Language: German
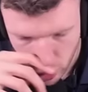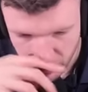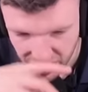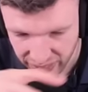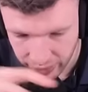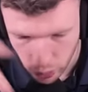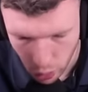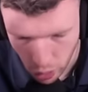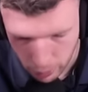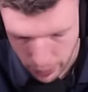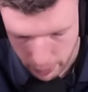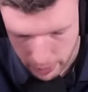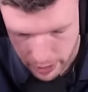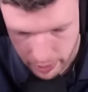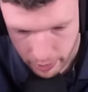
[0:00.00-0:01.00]
hat Valkyrie
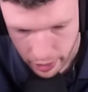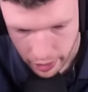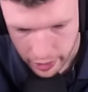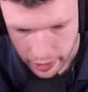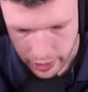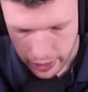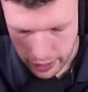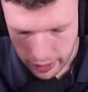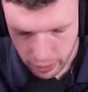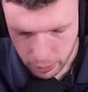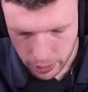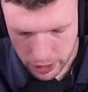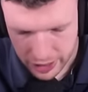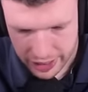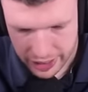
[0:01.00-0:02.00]
Barbs. Wir
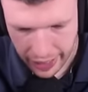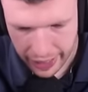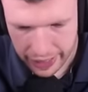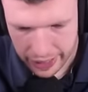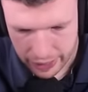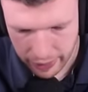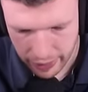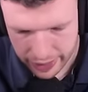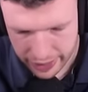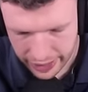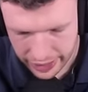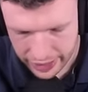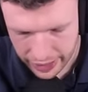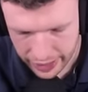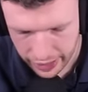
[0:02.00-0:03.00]
müssen jetzt eigentlich warten. Der
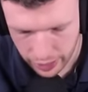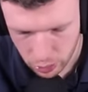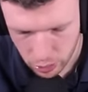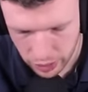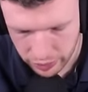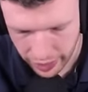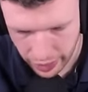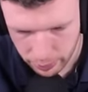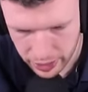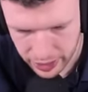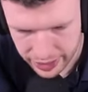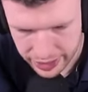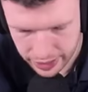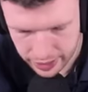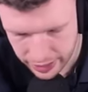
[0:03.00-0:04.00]
Gegner hat Kanonier. Wir haben den
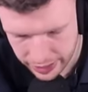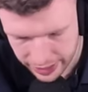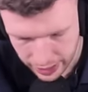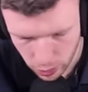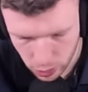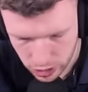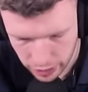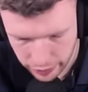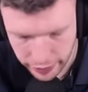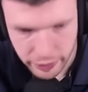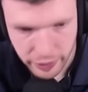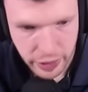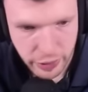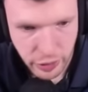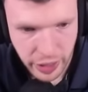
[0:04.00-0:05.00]
jetzt hier nicht ausgewählt,
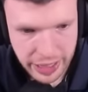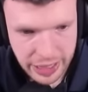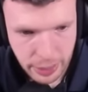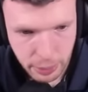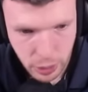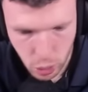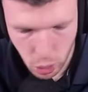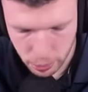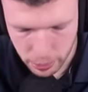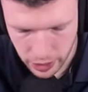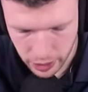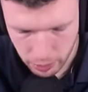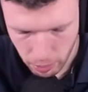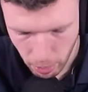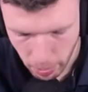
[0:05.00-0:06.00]
weil ich vergessen habe, ihn zu
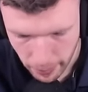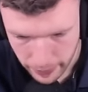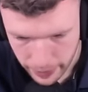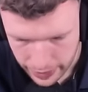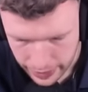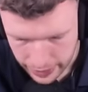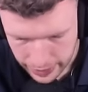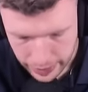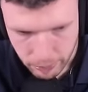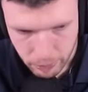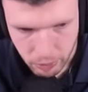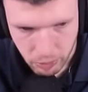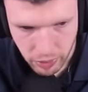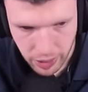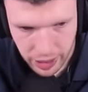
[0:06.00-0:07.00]
kopieren.
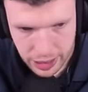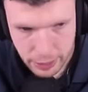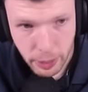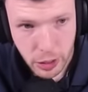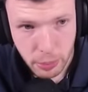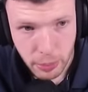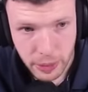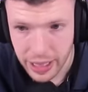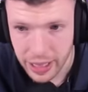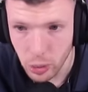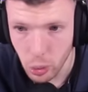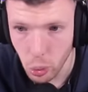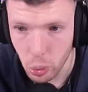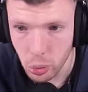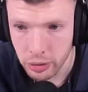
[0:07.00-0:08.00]
Weil das bei Supercell
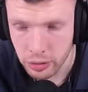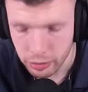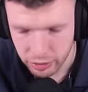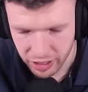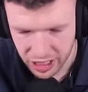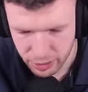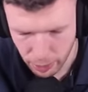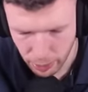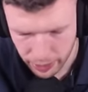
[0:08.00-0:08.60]
unfassbar, bei